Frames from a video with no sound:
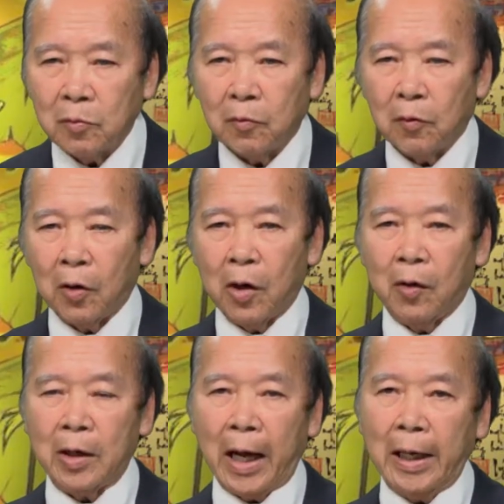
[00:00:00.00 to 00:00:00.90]

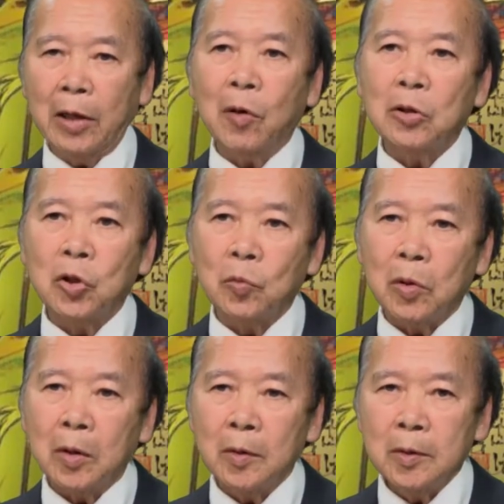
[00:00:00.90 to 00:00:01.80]
của đại đế quang trung
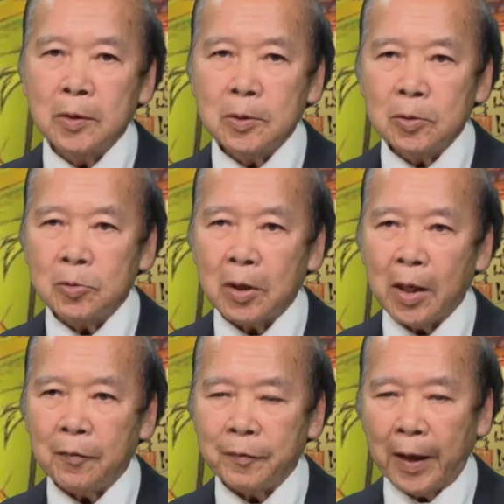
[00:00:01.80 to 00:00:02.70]
đó chúng
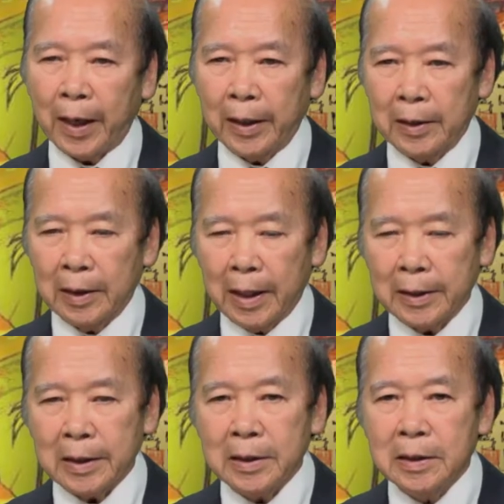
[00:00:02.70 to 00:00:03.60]
ta phải lấy
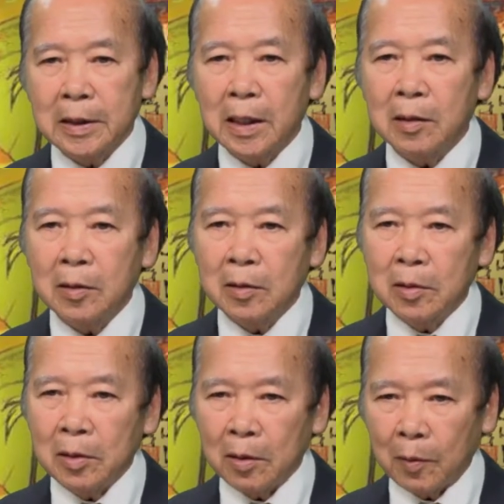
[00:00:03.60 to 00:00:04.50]
cái gương uh,
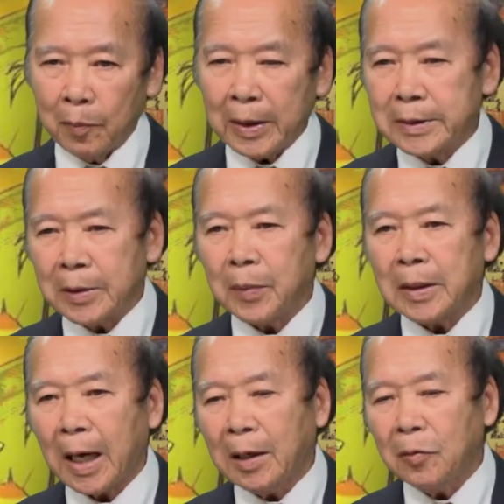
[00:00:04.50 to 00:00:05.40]
ờ, bắt chiến bất
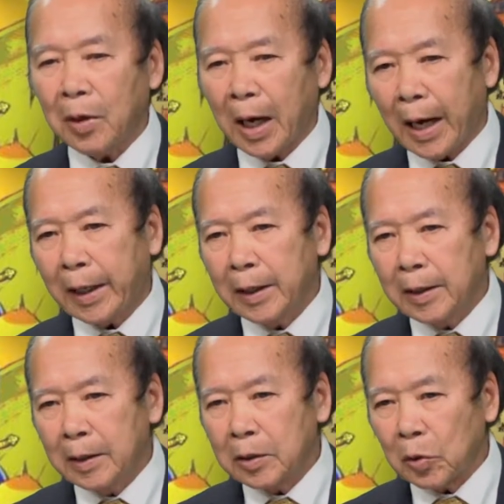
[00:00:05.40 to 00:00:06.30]
thắng của ngài
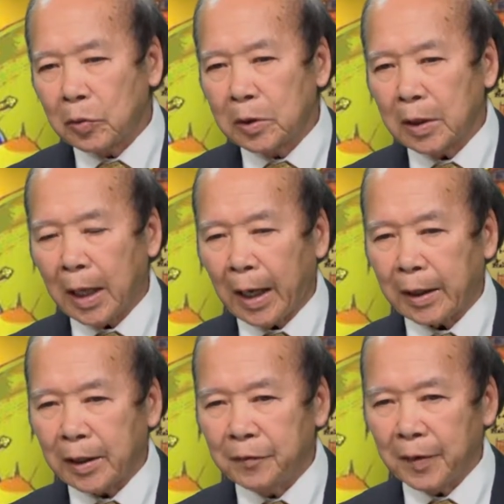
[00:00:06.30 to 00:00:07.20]
cũng như là
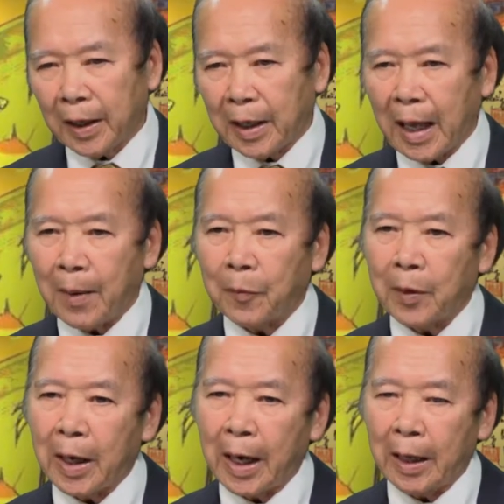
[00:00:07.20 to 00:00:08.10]
cái việc làm của
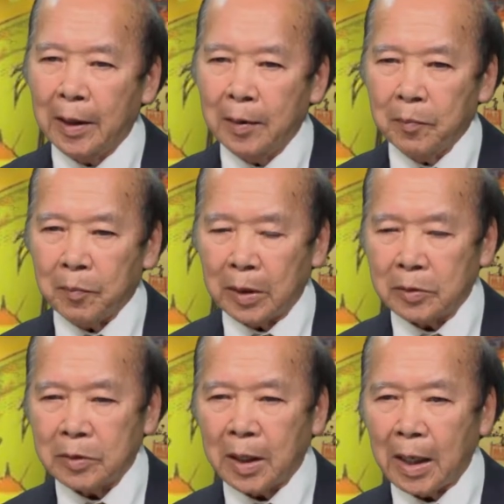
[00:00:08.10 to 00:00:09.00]
ngài mà
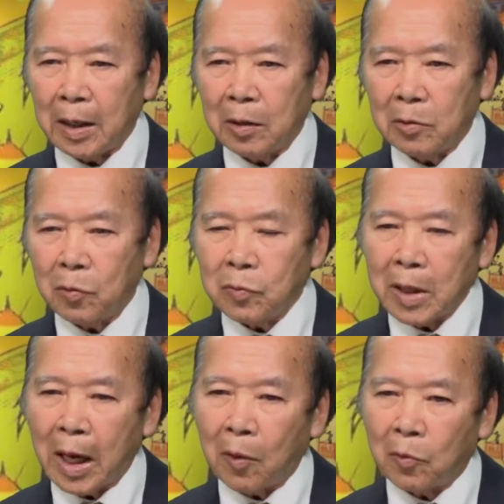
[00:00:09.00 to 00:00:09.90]
chúng ta lúc
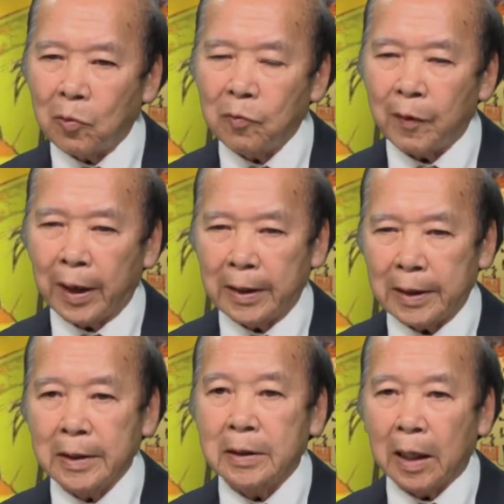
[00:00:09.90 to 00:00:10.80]
nào cũng phải
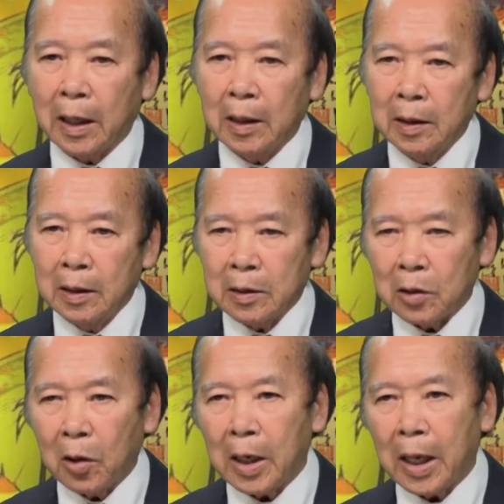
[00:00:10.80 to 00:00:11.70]
tin tưởng
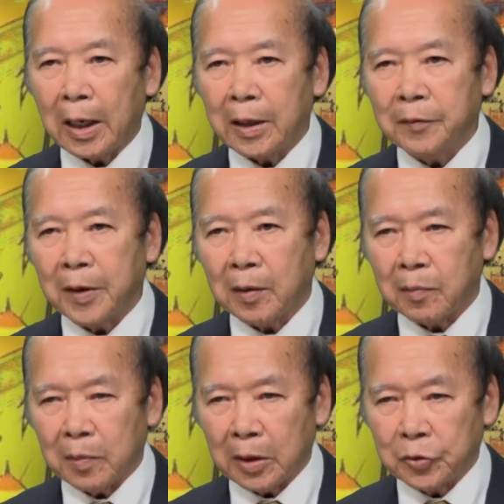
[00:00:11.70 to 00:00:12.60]
đó là cái việc
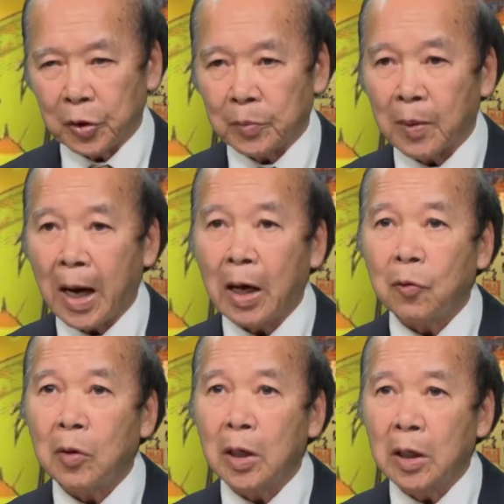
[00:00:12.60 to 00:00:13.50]
mà truyền bá
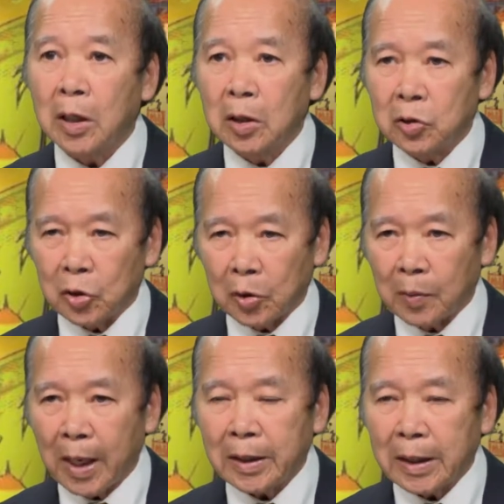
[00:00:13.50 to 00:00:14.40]
quốc ngữ truyền
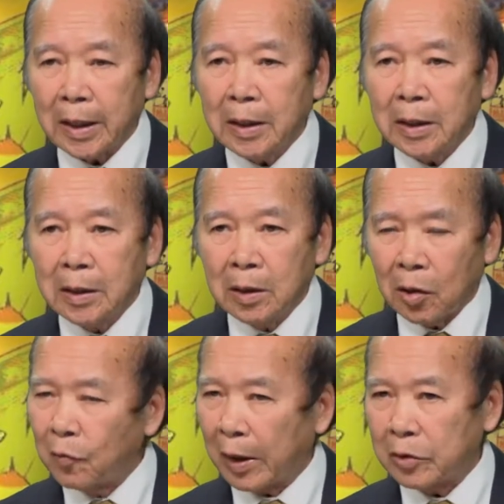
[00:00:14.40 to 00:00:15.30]
bá tiếng
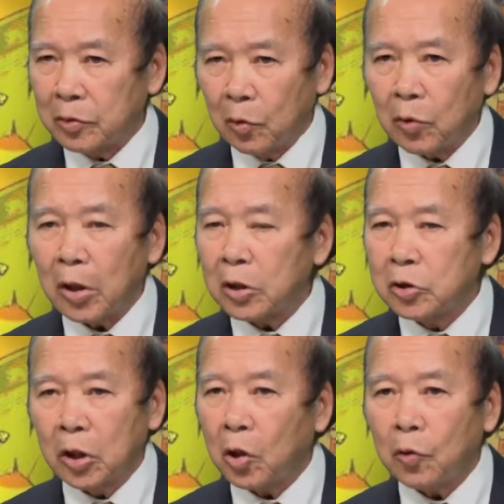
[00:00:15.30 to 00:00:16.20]
không phải lúc đó thì
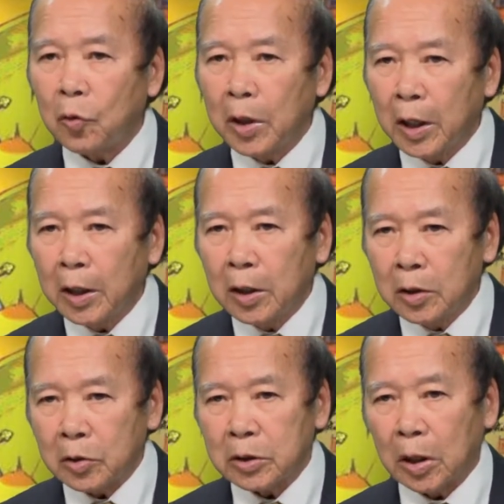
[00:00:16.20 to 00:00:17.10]
chưa có quốc ngữ
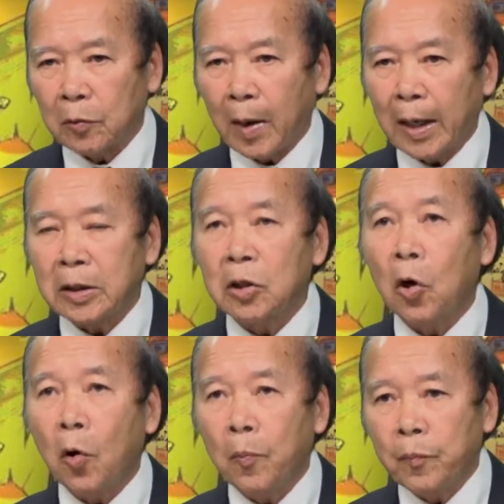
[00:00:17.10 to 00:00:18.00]
truyền bá tiếng nôm